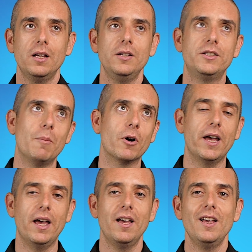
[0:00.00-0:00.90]
diciamo
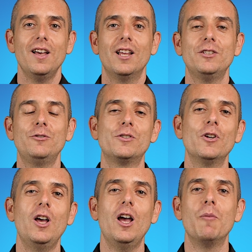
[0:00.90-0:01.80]
che la
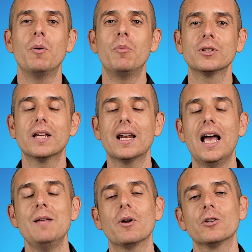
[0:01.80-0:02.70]
situazione è un po'
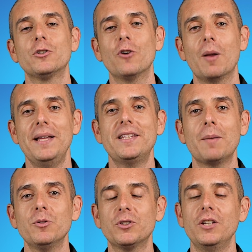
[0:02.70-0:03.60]
borderline, però sicuramente
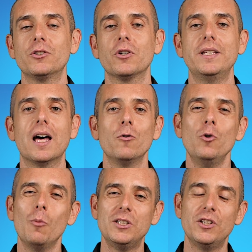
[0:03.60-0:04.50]
ha più senso che dare un
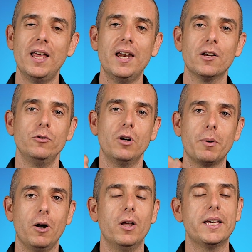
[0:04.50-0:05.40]
nome generico di una
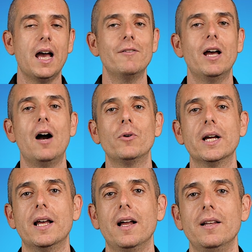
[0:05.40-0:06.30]
parola chiave a un
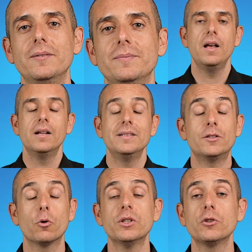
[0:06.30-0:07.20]
canale.
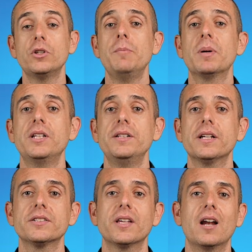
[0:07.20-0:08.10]
Detto questo tieni presente
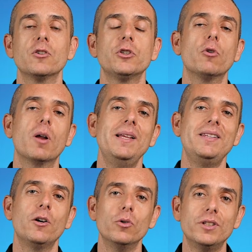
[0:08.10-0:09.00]
che saranno
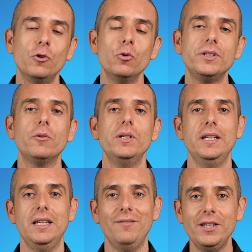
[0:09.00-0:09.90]
sicuramente i contenuti,
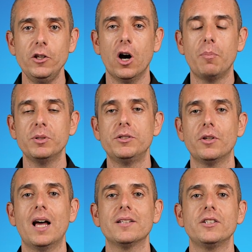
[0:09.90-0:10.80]
quindi i video a
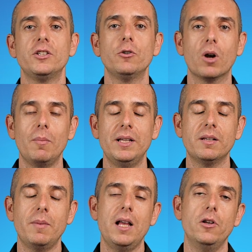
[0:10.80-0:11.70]
posizionarsi
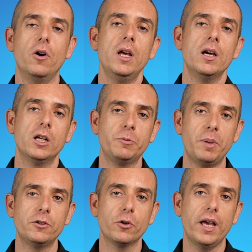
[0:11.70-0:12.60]
sicuramente meglio
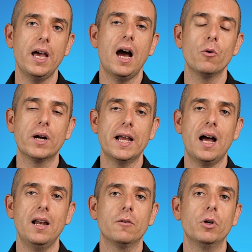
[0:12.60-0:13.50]
rispetto che a un
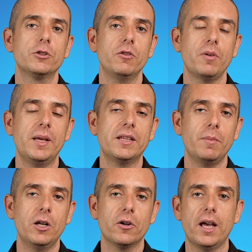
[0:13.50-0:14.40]
canale, questo ovviamente a
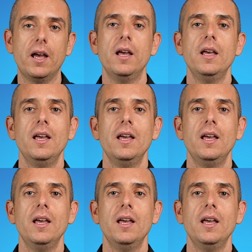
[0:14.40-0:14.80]
meno che